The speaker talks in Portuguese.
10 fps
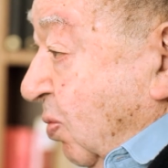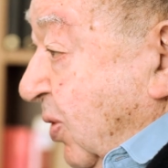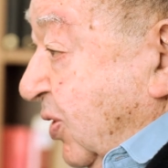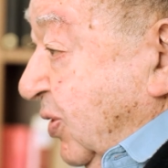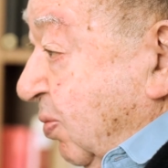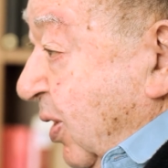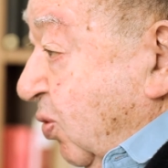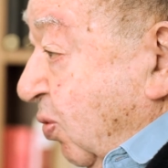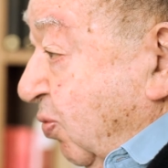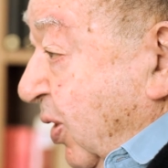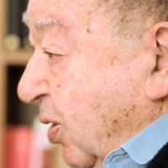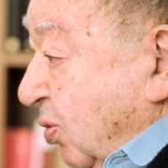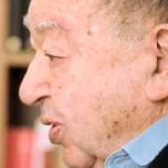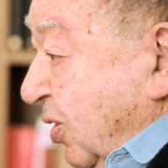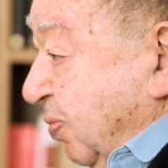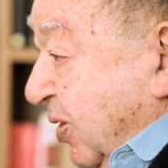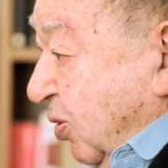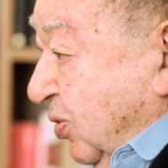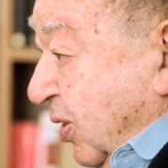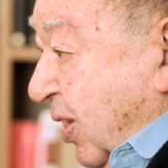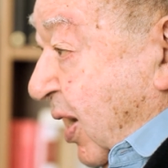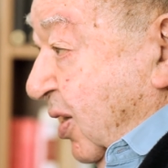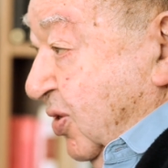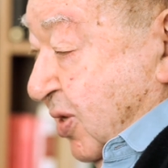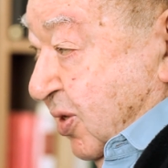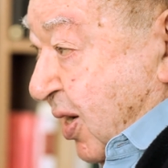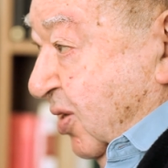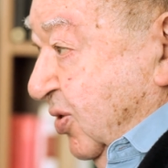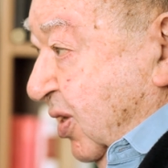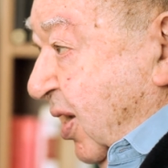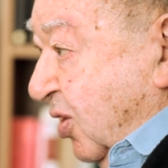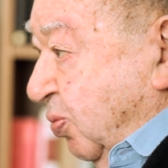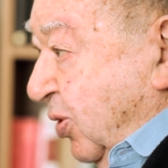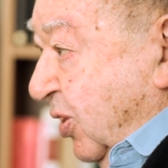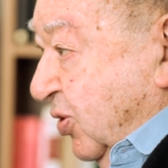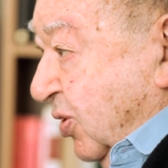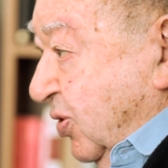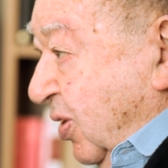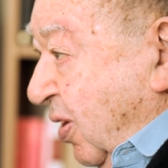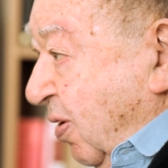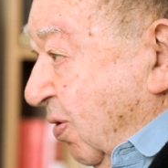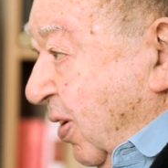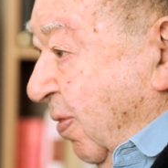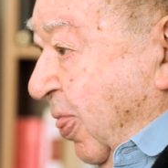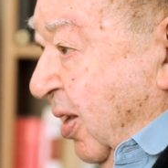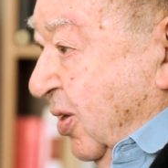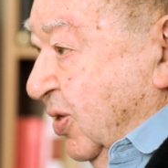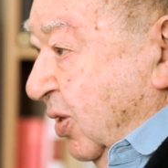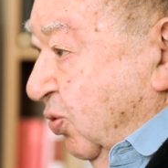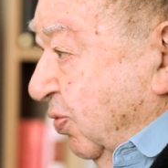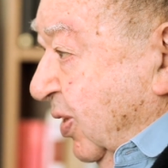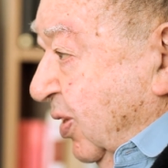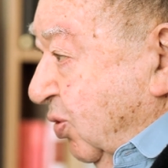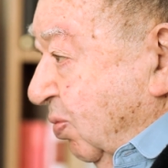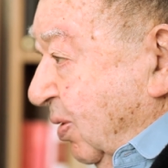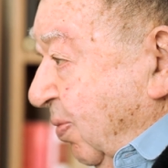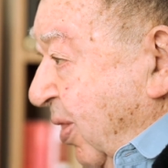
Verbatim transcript: mas também como um veículo de expressão de ideias, e entre elas de ideias políticas, né? sem dúvida nenhuma.